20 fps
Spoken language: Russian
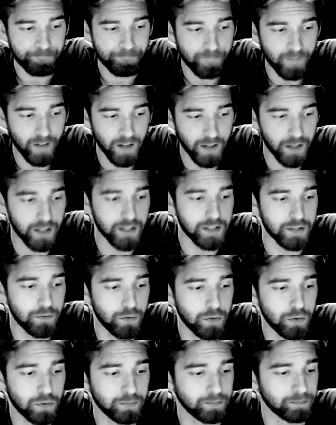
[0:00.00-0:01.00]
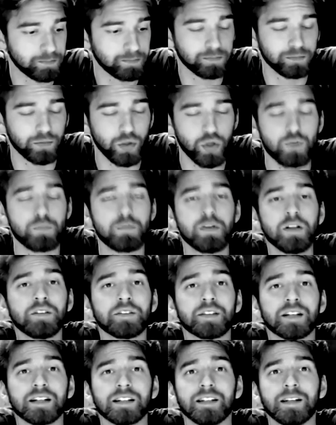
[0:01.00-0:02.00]
Разве он любил
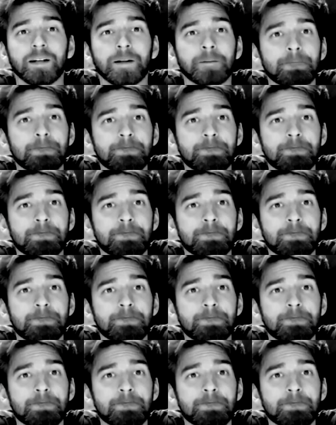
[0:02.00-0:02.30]
тогда?